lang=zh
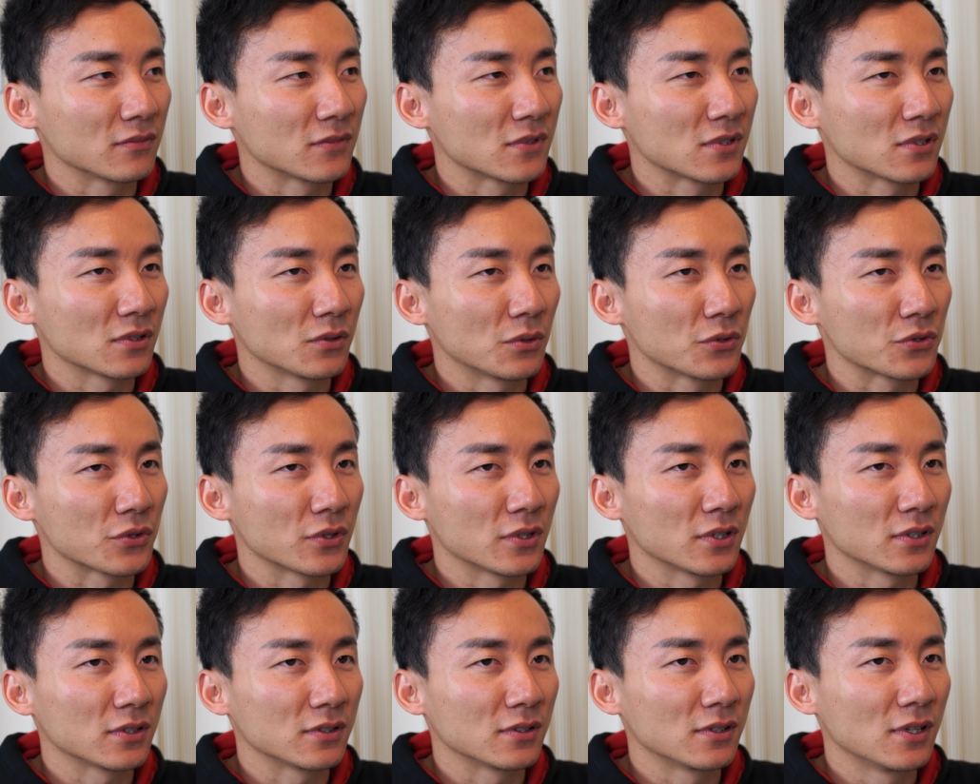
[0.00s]
其实我
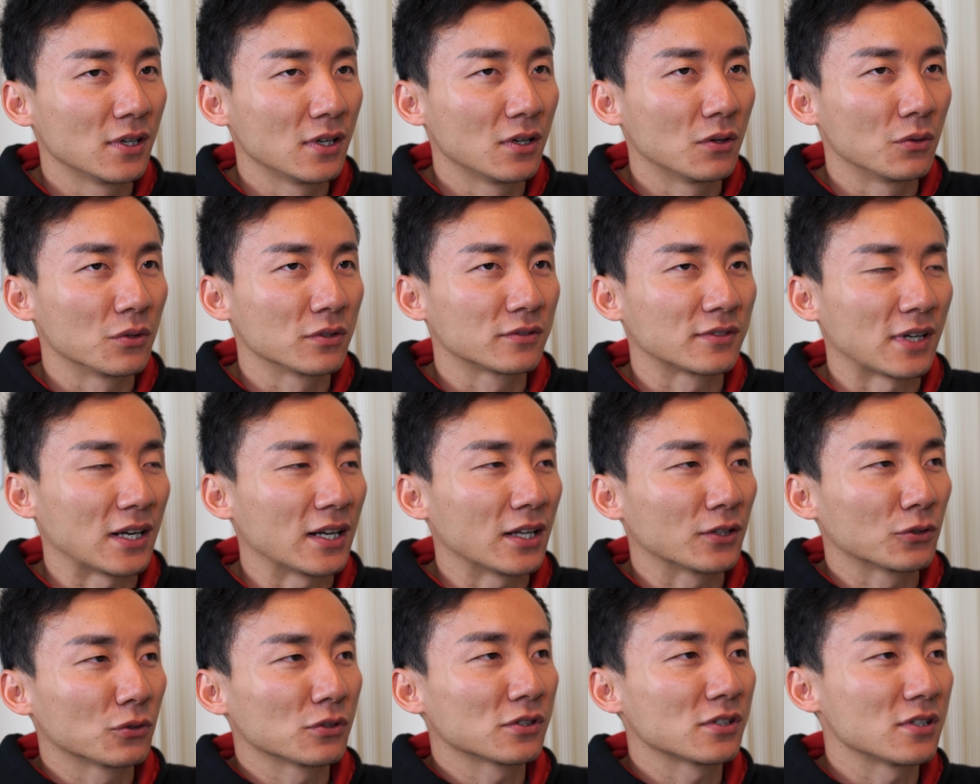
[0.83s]
觉得咱
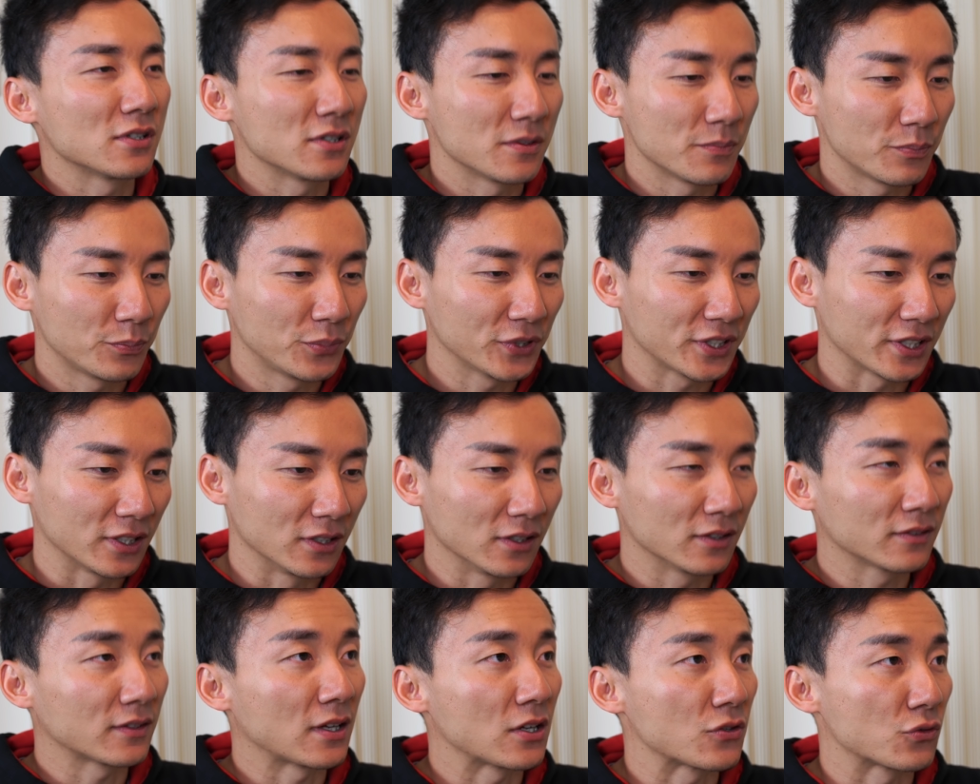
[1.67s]
俩都是不
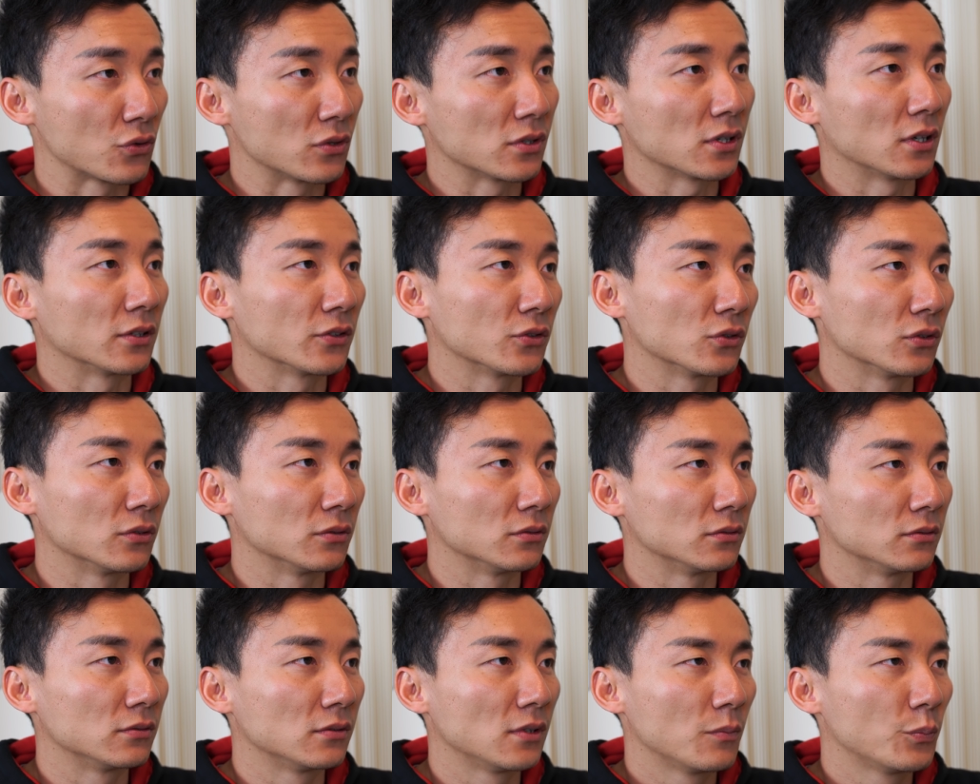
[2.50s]
停的在寻找那
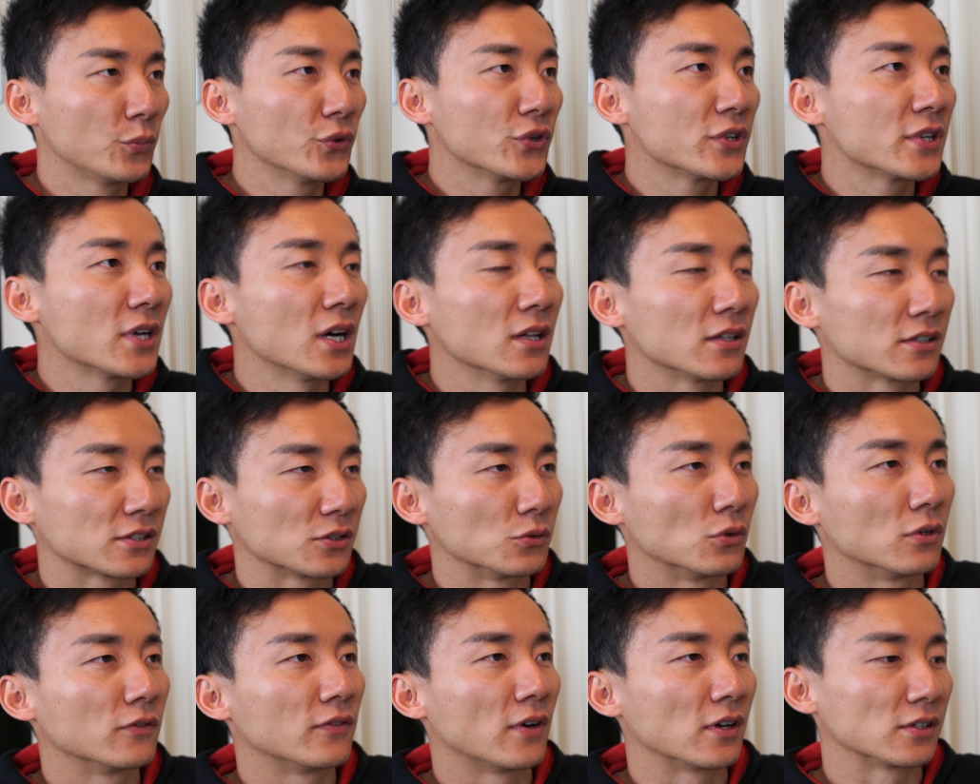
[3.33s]
种不一样的
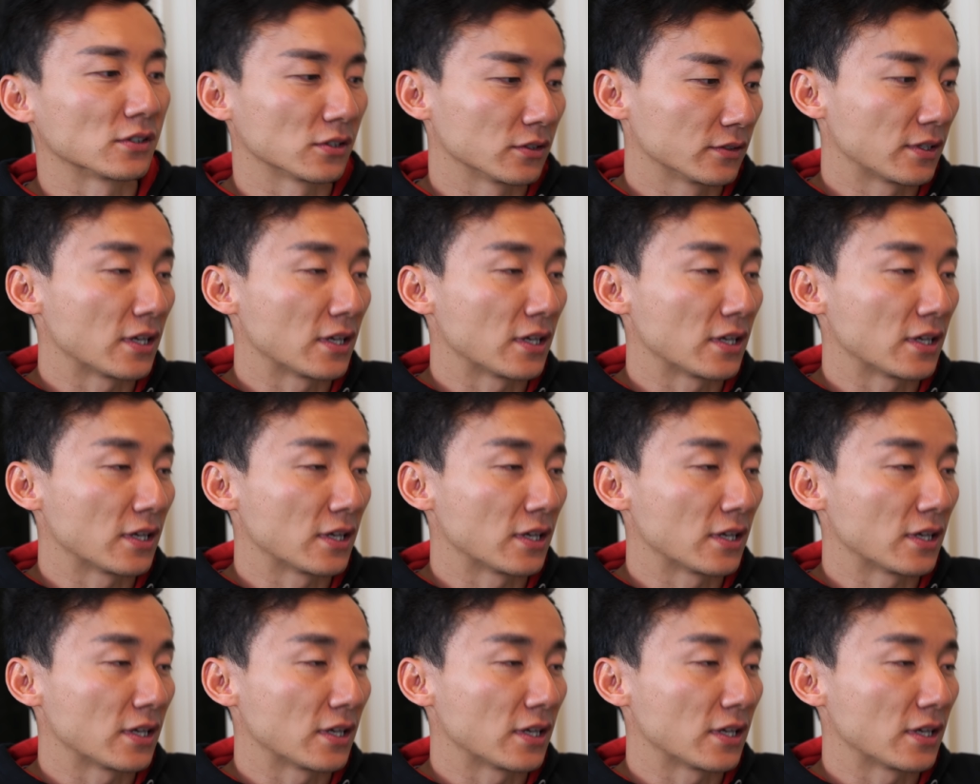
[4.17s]
生活方式。